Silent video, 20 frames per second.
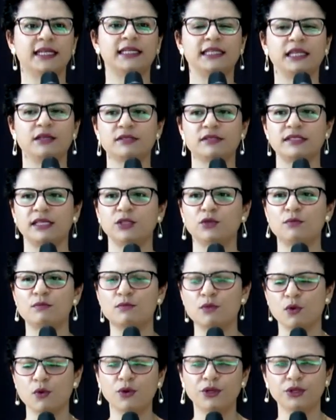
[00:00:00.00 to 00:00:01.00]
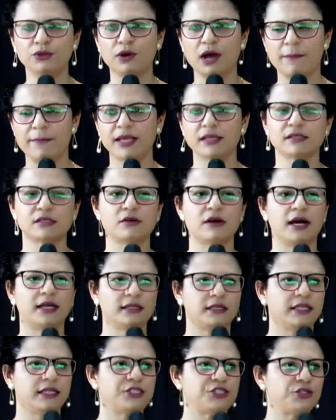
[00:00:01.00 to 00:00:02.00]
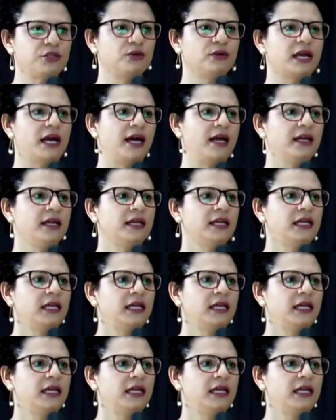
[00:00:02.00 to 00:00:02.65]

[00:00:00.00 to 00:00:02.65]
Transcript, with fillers: tenho sido muito abençoada neste lugar.